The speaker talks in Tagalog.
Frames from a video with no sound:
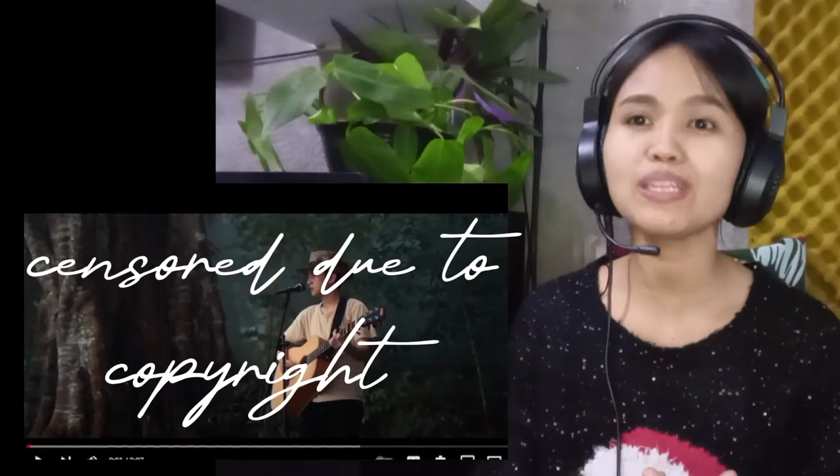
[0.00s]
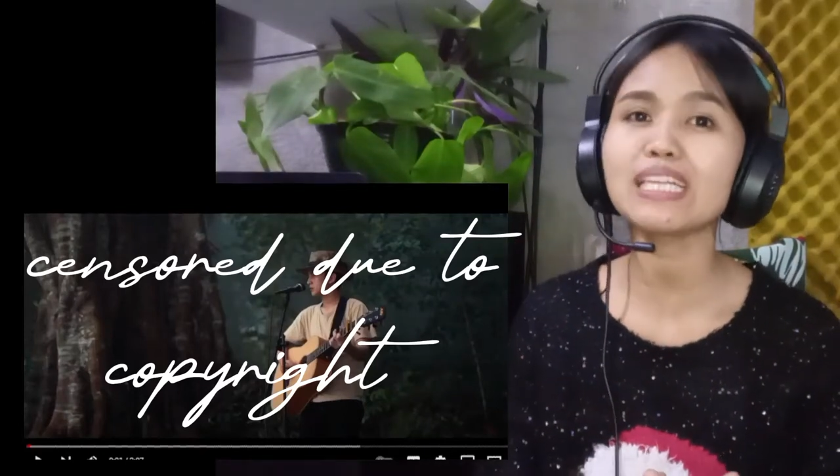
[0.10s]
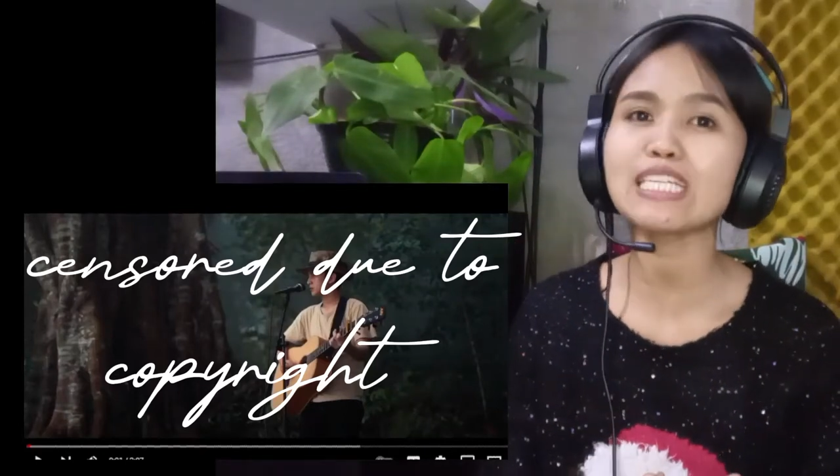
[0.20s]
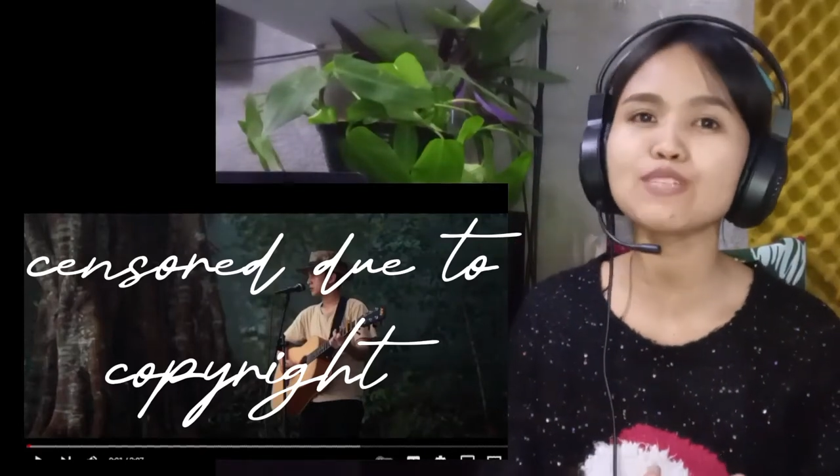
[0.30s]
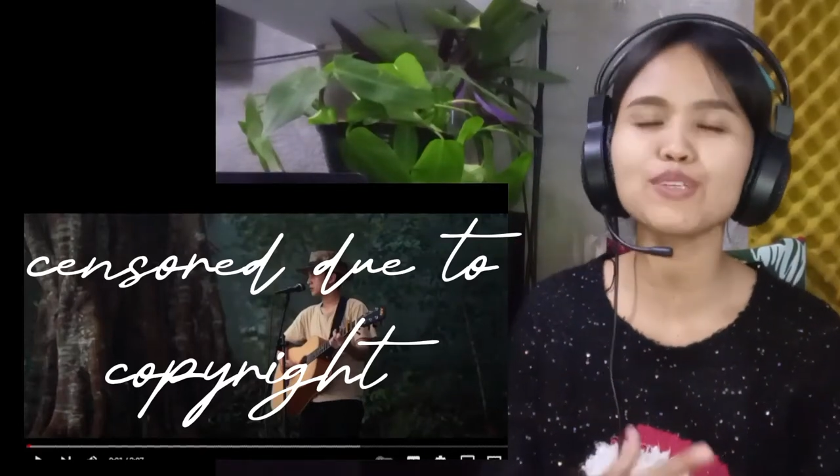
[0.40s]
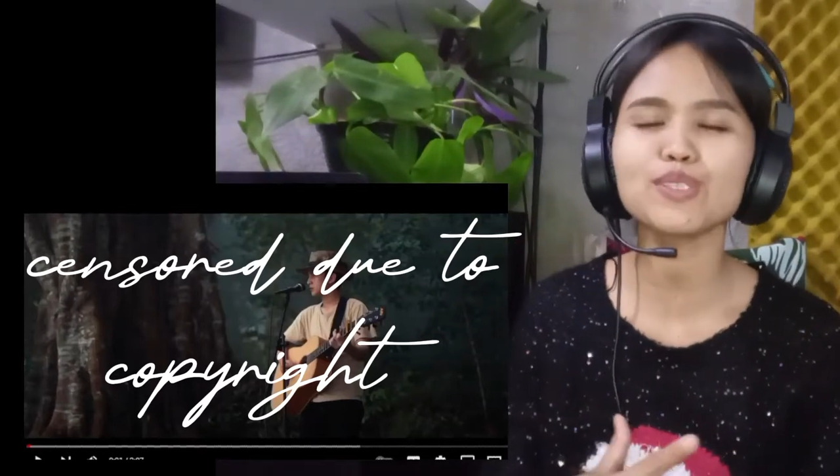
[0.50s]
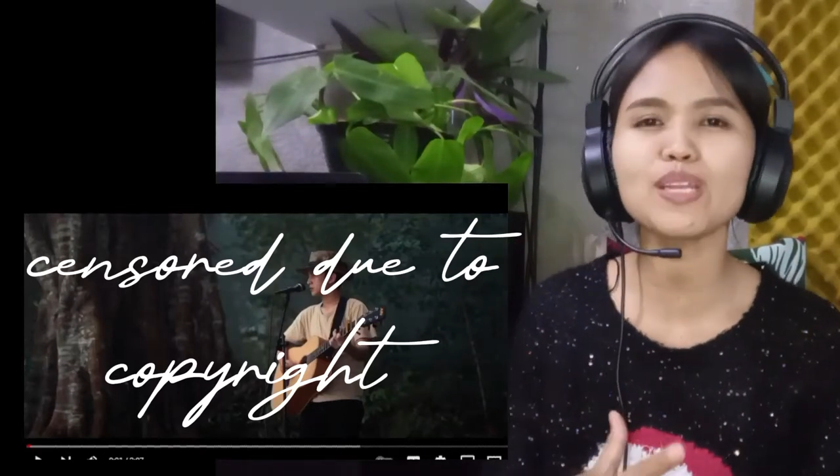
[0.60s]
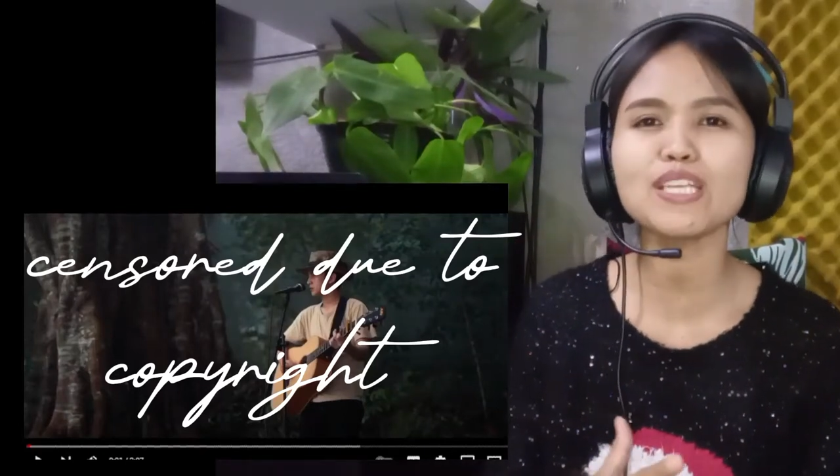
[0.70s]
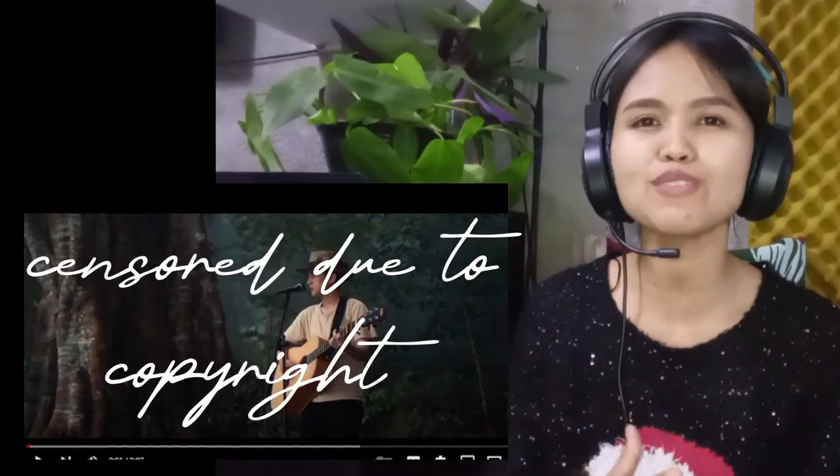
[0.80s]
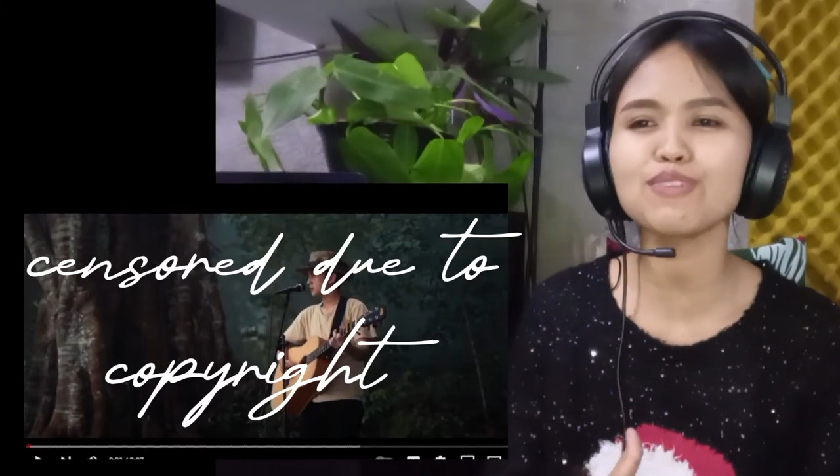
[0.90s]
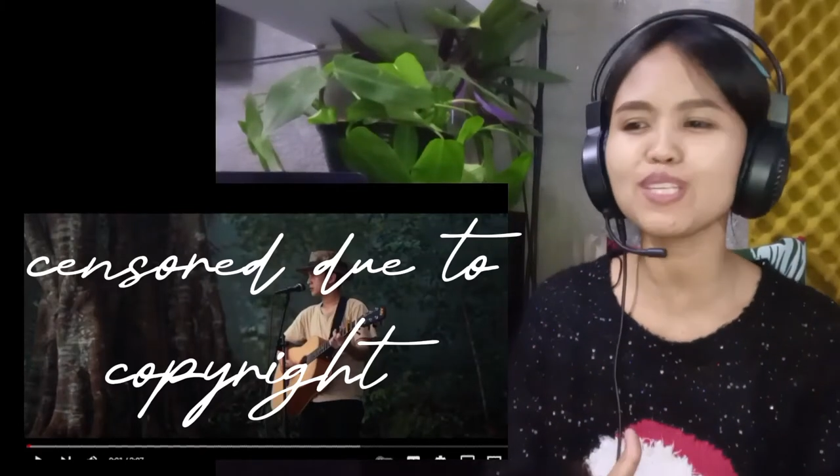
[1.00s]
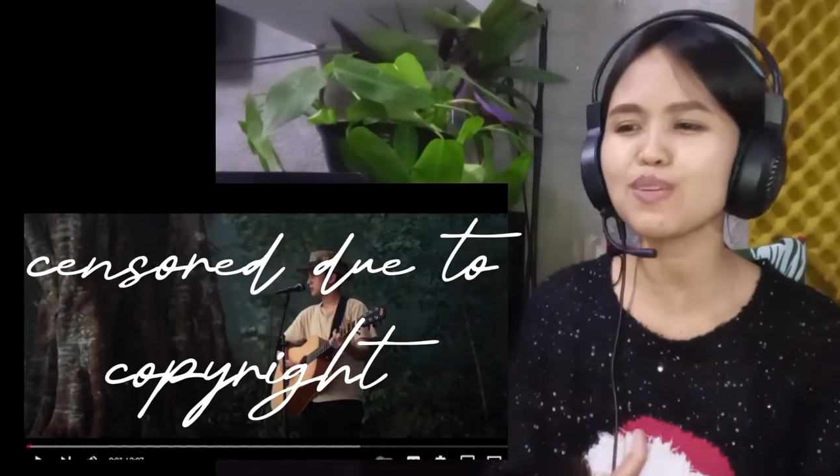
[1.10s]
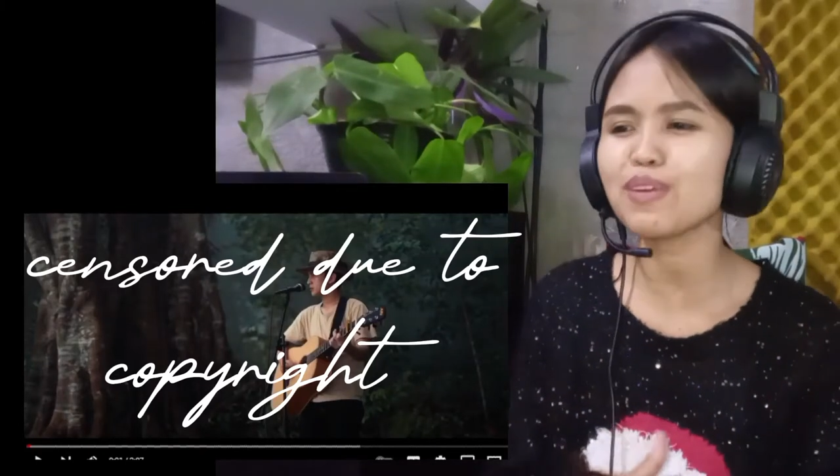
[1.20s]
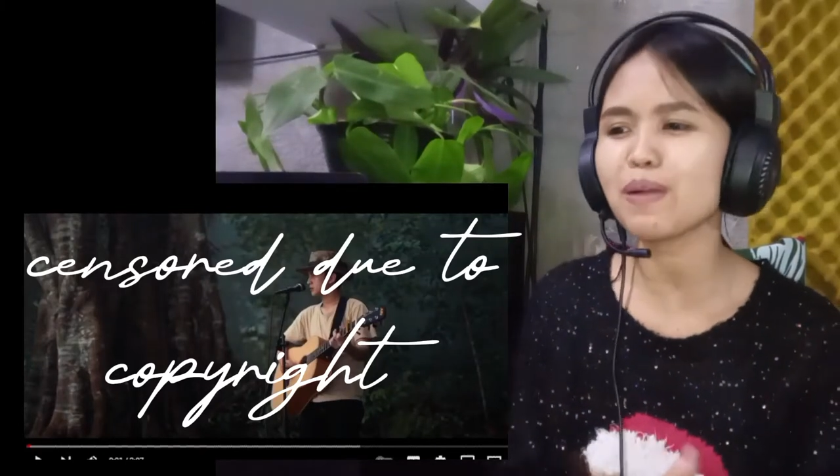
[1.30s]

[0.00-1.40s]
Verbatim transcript: Well guys, for today's video,